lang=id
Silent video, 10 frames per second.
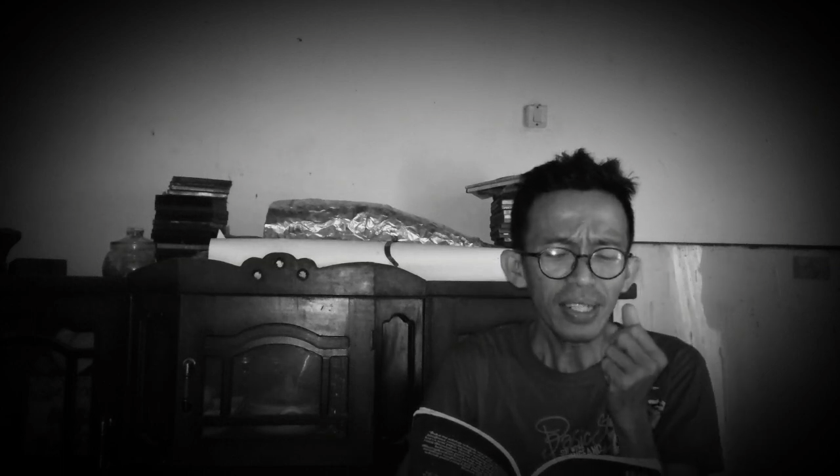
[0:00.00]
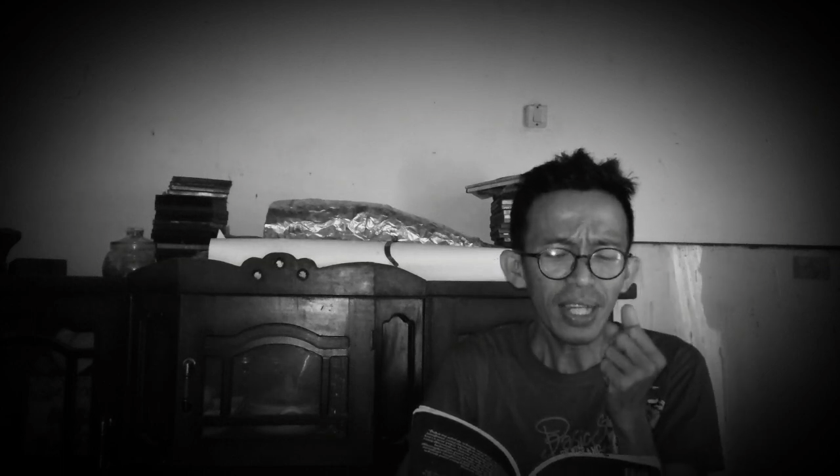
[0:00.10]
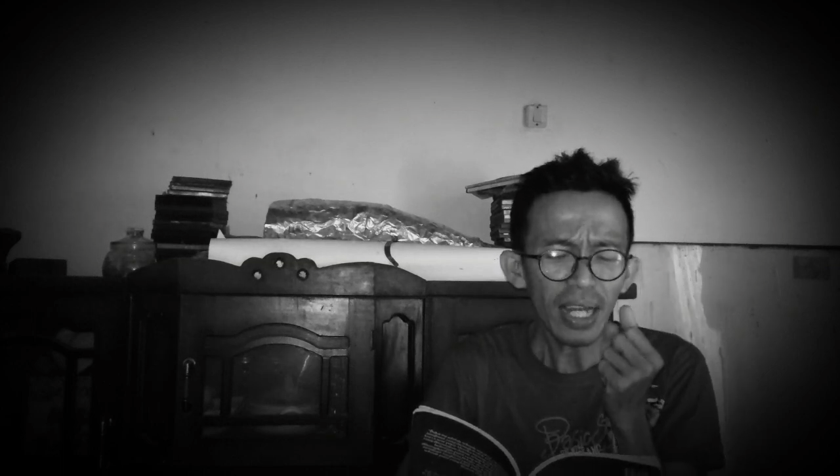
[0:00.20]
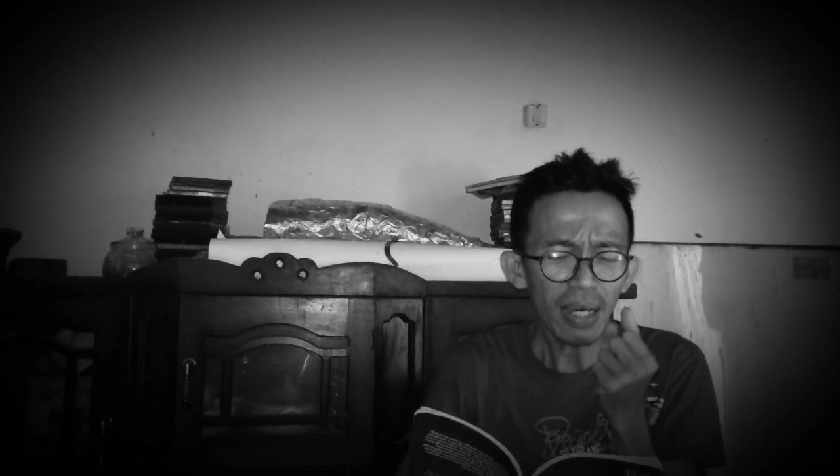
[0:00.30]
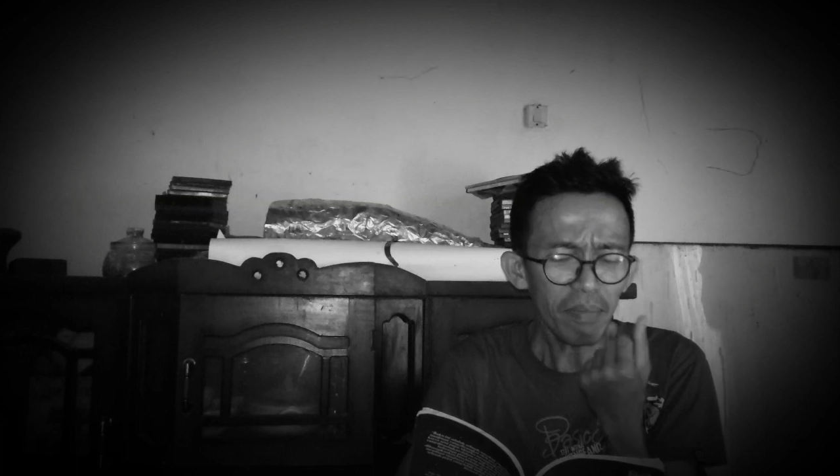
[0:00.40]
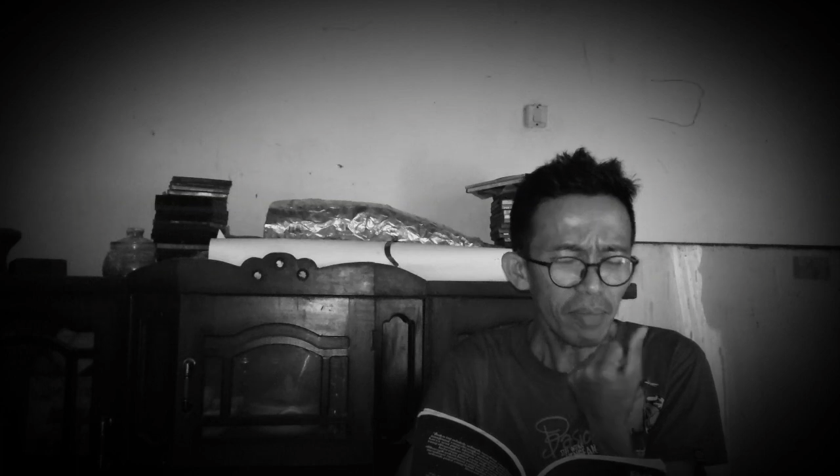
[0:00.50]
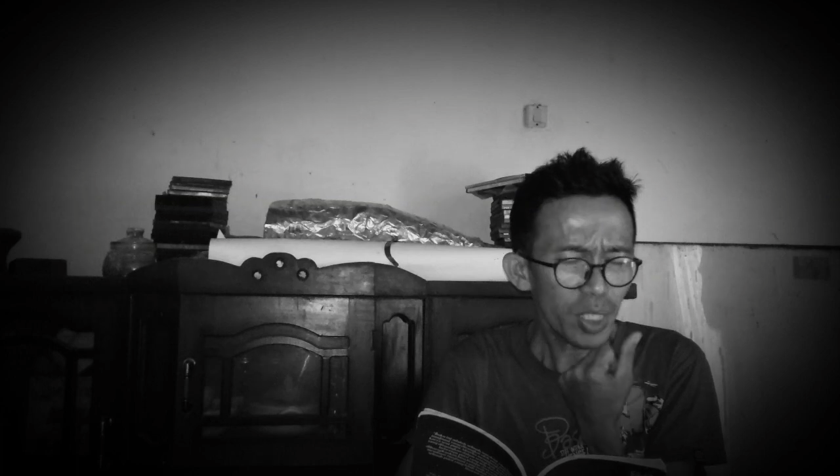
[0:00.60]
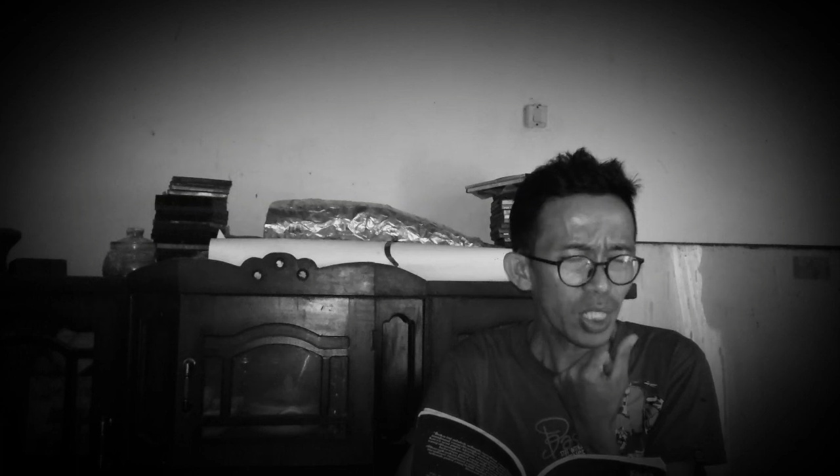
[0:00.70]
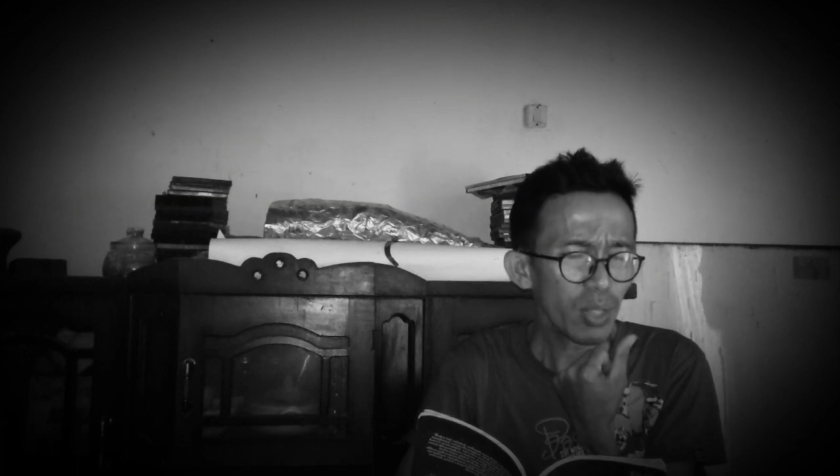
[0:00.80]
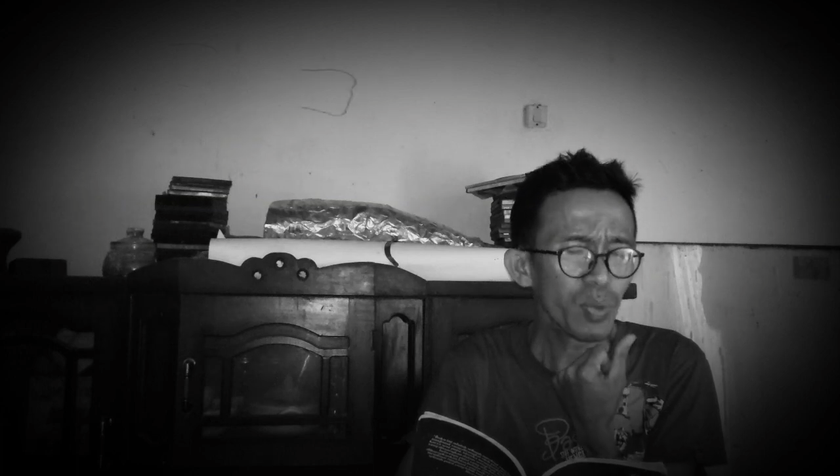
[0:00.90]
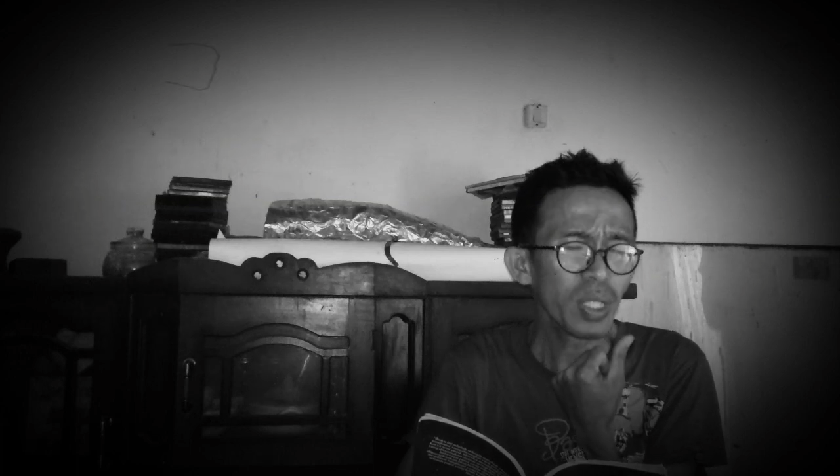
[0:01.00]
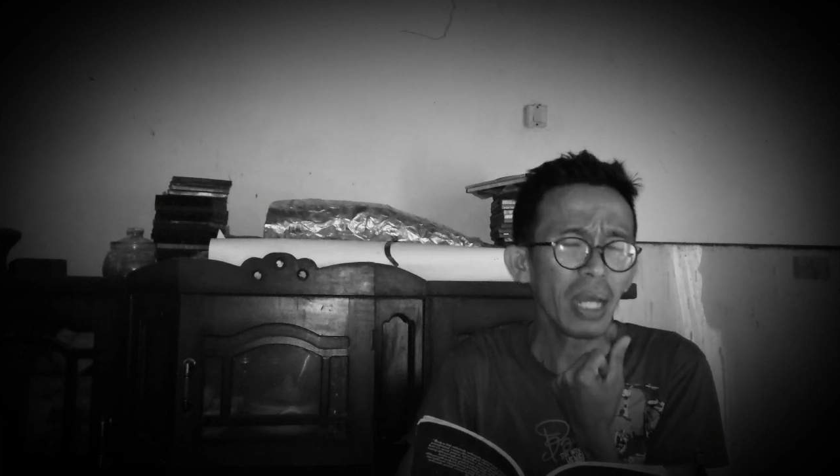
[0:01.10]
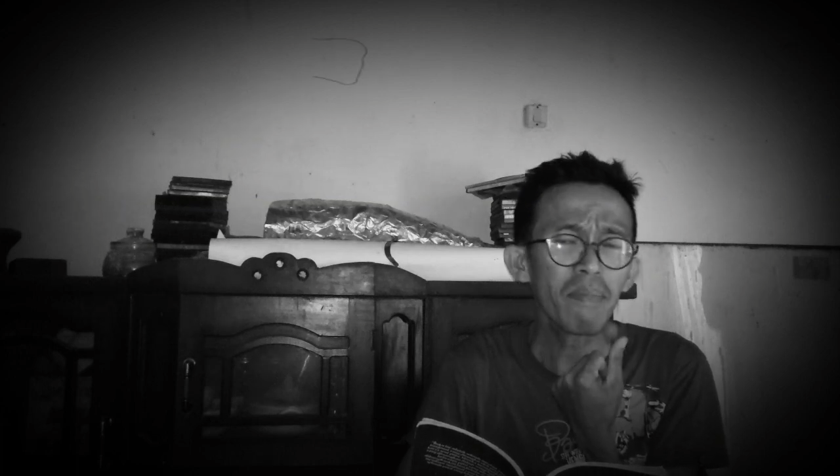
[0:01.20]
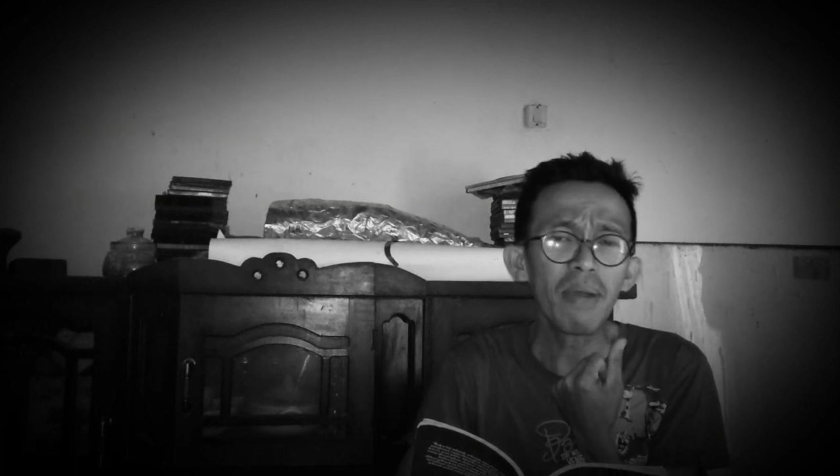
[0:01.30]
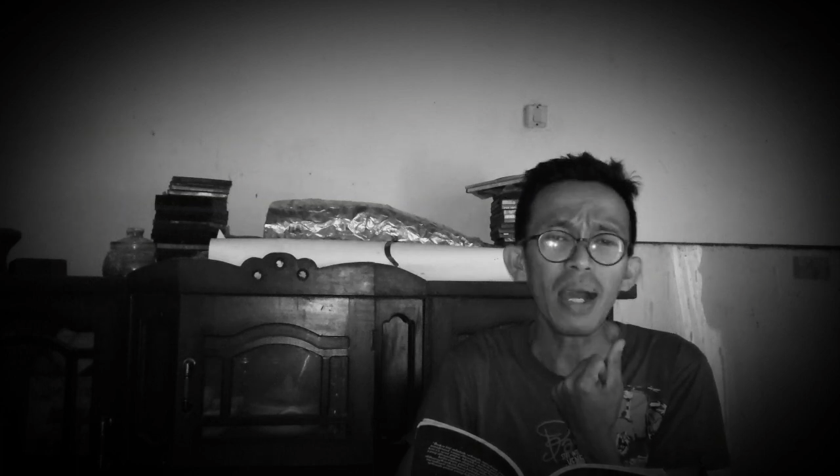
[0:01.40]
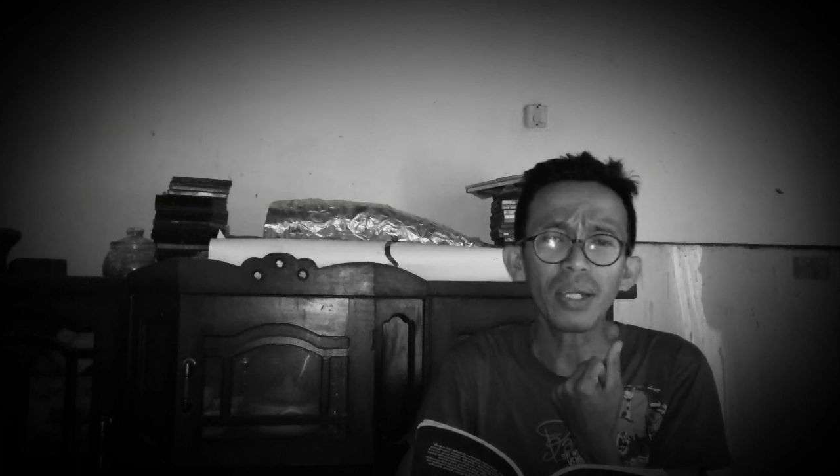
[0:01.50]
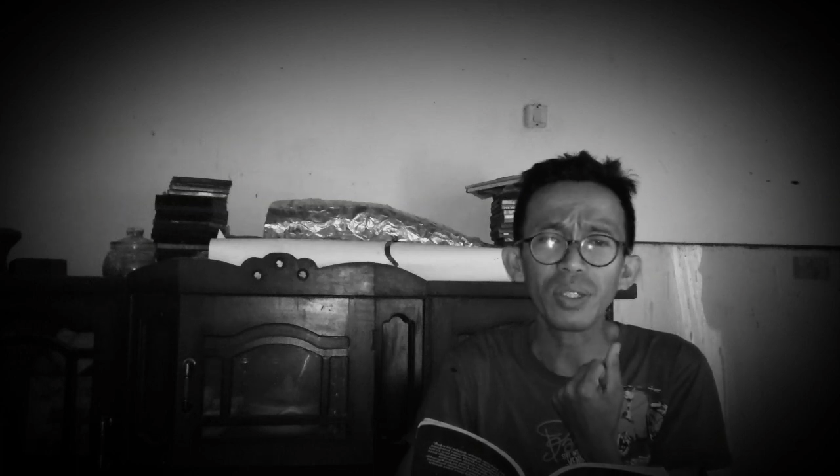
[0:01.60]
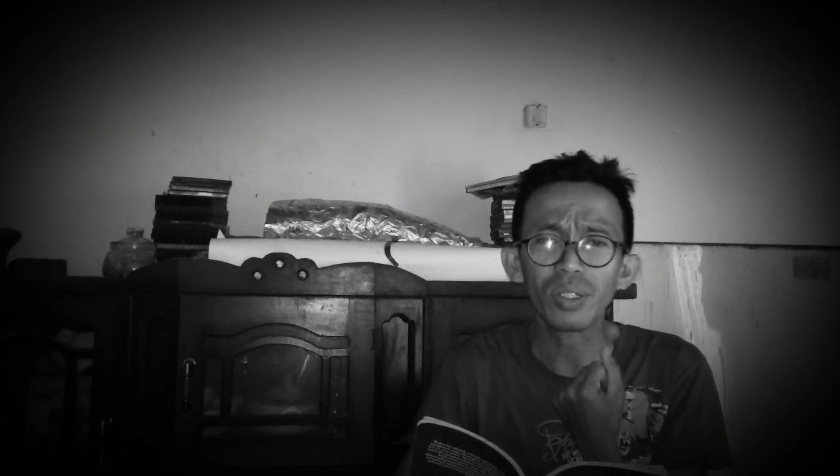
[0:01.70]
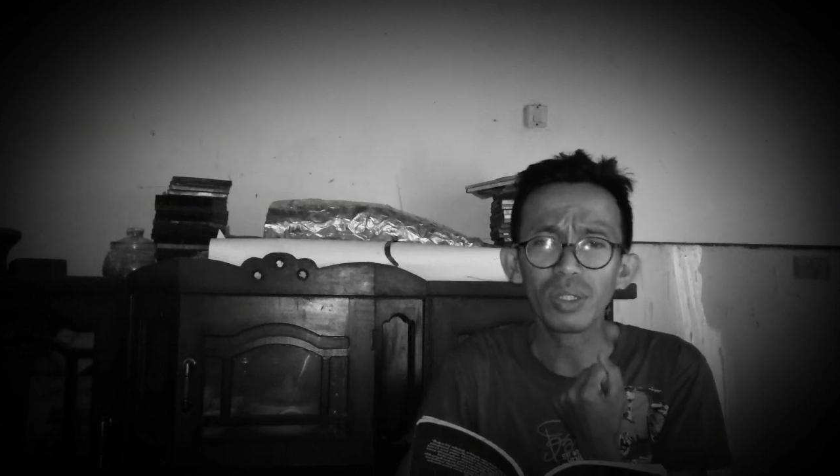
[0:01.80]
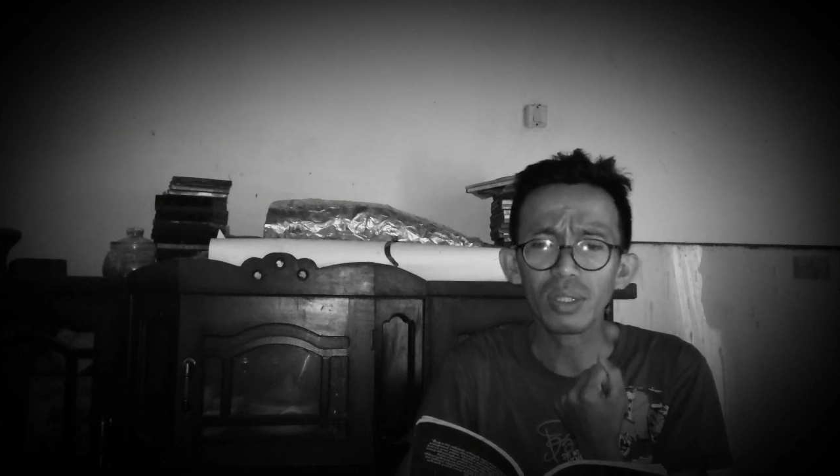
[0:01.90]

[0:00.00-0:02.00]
dalam seuntai baik